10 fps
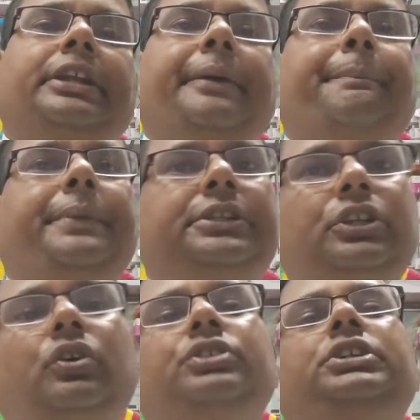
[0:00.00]
না
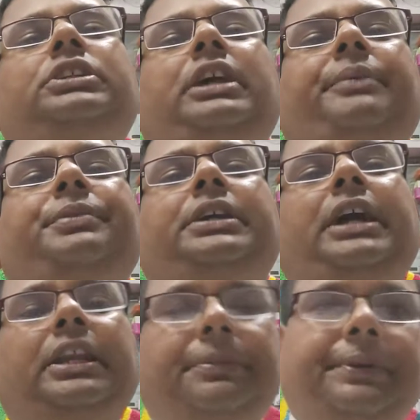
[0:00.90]
বেশিক্ষণ যদি আপনি
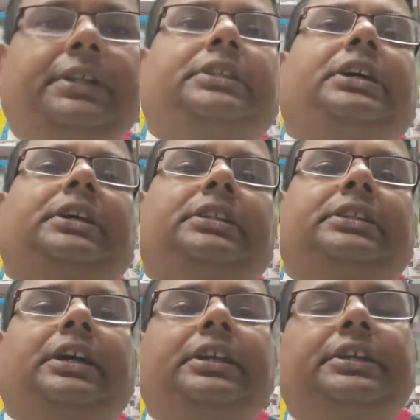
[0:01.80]
খালি পেটে থাকেন
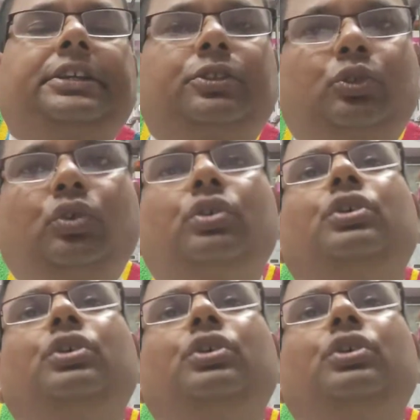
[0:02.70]
তাহলে কিন্তু